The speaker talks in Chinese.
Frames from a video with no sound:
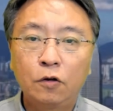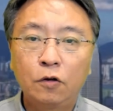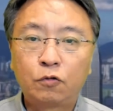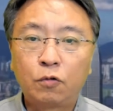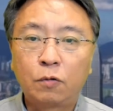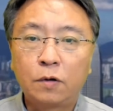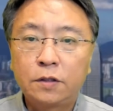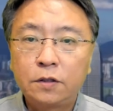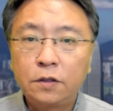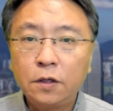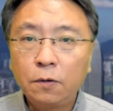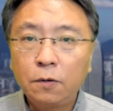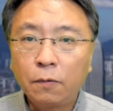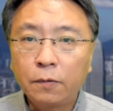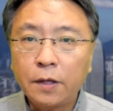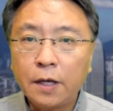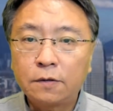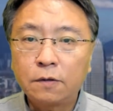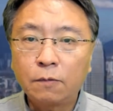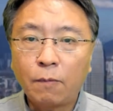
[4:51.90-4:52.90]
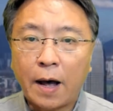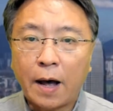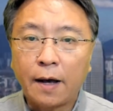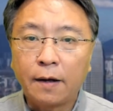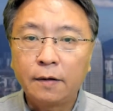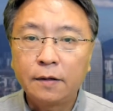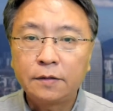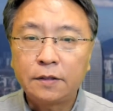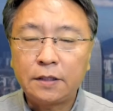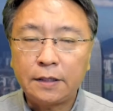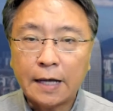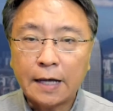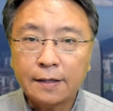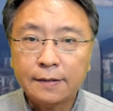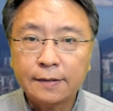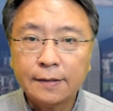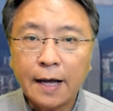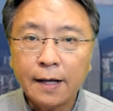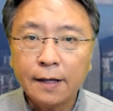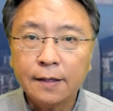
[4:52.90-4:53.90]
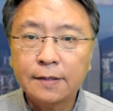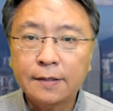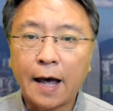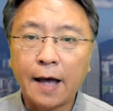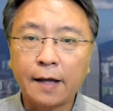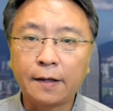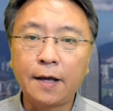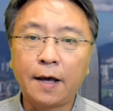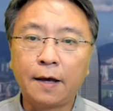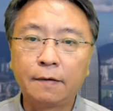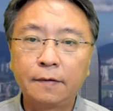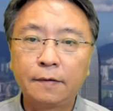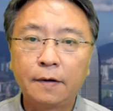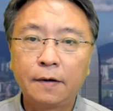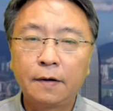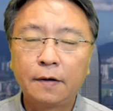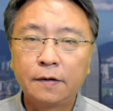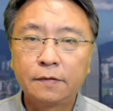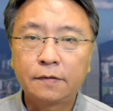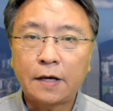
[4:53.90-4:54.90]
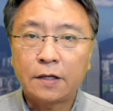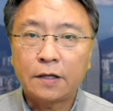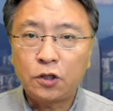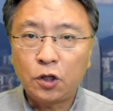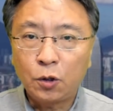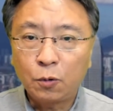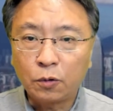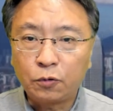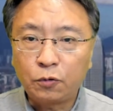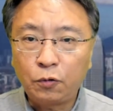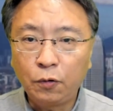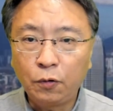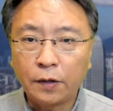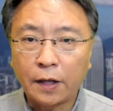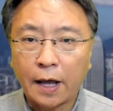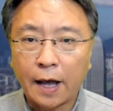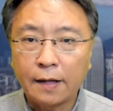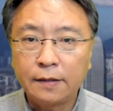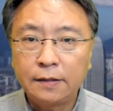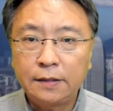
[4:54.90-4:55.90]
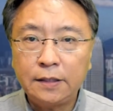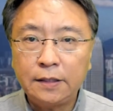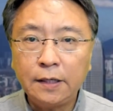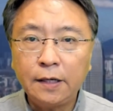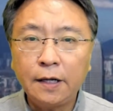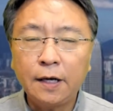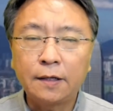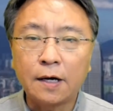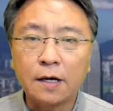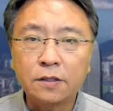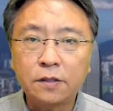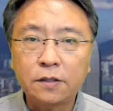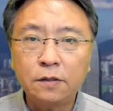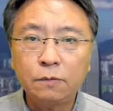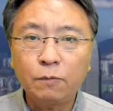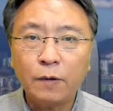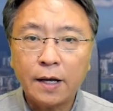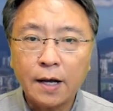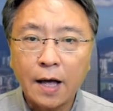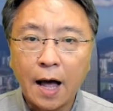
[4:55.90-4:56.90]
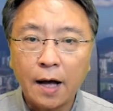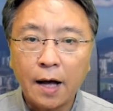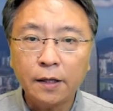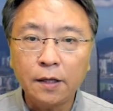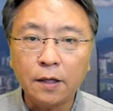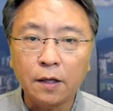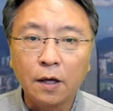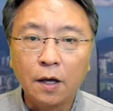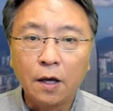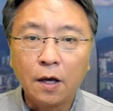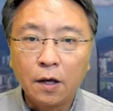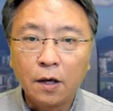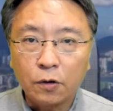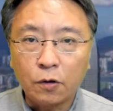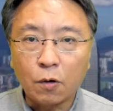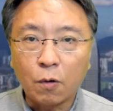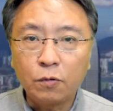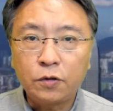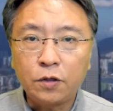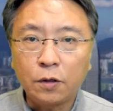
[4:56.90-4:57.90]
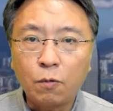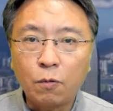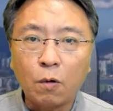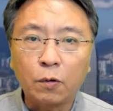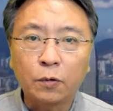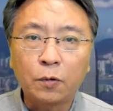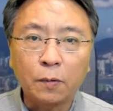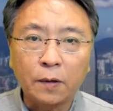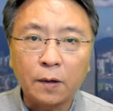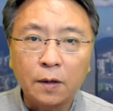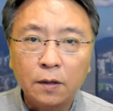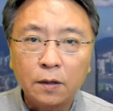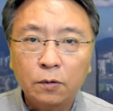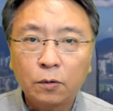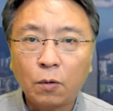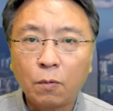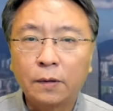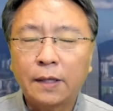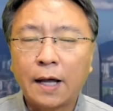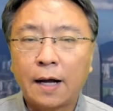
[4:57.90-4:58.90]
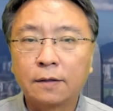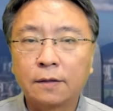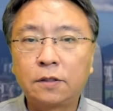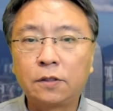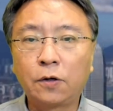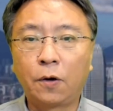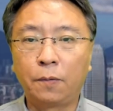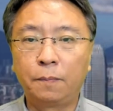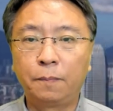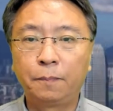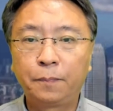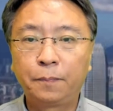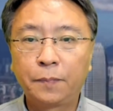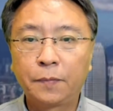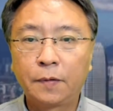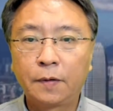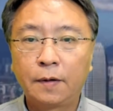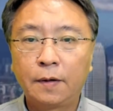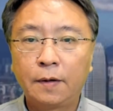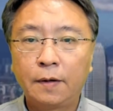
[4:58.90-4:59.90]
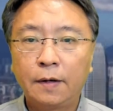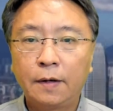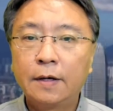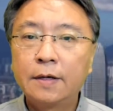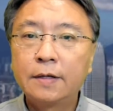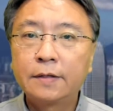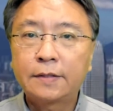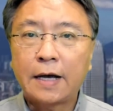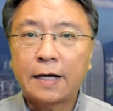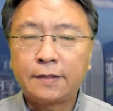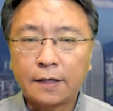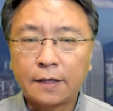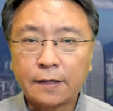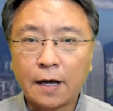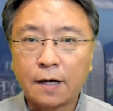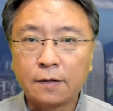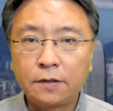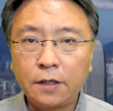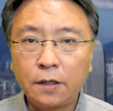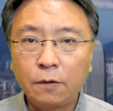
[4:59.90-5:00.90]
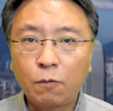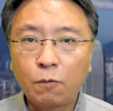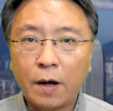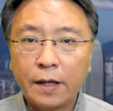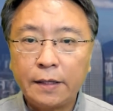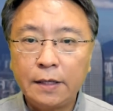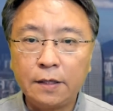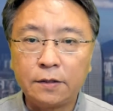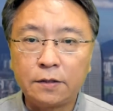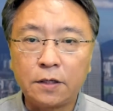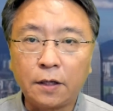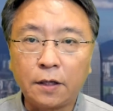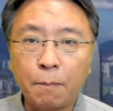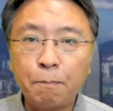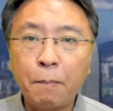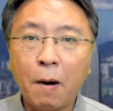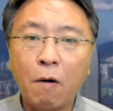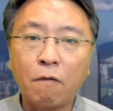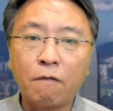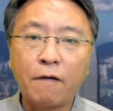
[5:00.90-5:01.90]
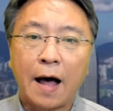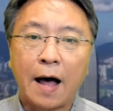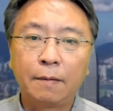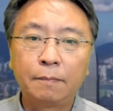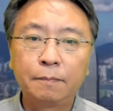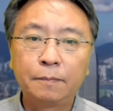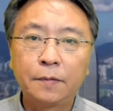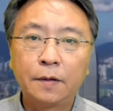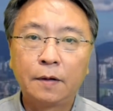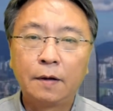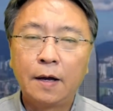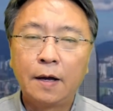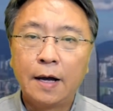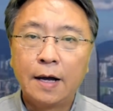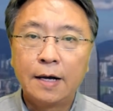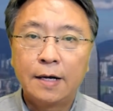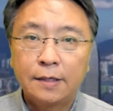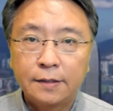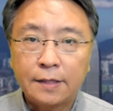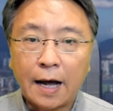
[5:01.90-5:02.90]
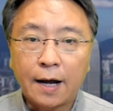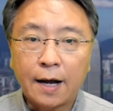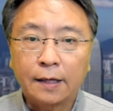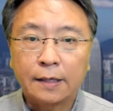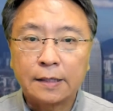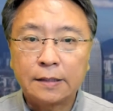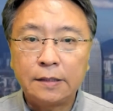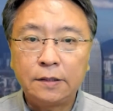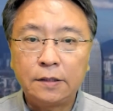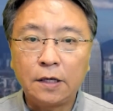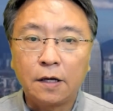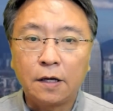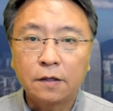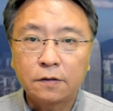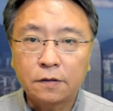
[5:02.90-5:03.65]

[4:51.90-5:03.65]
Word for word: 除了金融业之外，其他三个产业在经过去年激烈的示威抗议。游行活动的动荡之后，再加上新冠疫情的爆发，香港的经济